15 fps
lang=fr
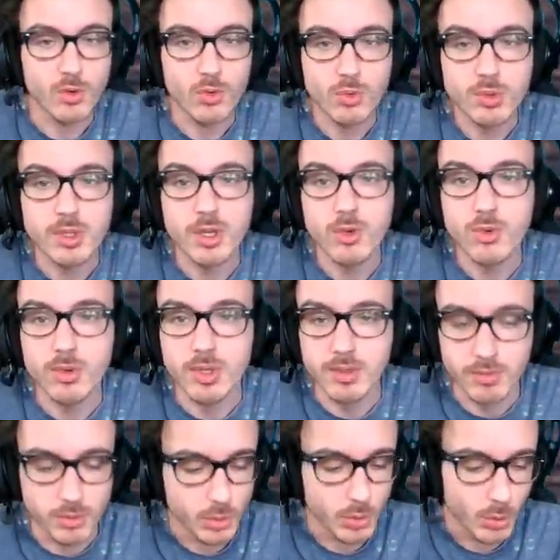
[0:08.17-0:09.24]
on a eu un
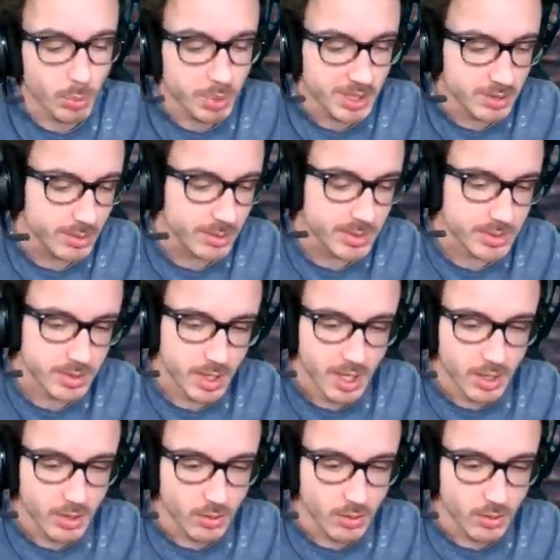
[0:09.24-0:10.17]
livre de compétences.